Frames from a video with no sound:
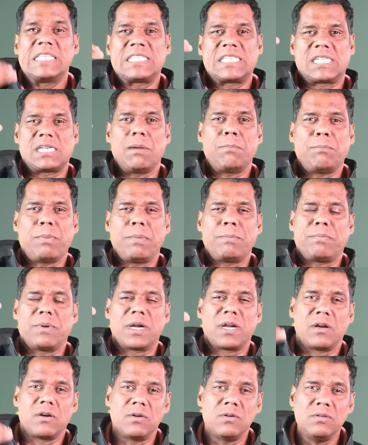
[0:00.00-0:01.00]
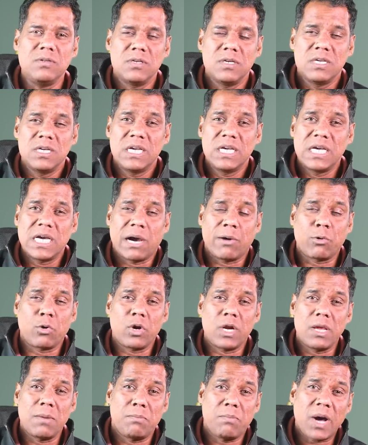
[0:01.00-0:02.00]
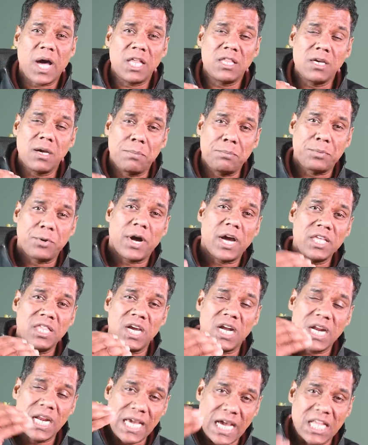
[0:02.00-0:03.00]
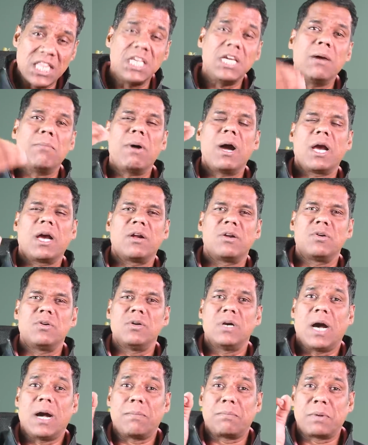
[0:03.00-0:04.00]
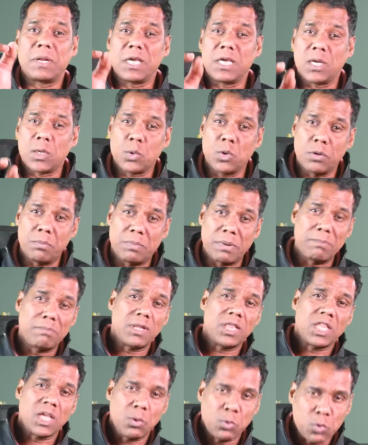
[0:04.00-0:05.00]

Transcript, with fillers: ஸ்டெப் அப் பண்ணணும் அவர்களுடைய பாதுகாப்பு ஆயுதங்களை அதிகமாக்கணும் அப்படிங்கிற ஒரு பிம்பத்தை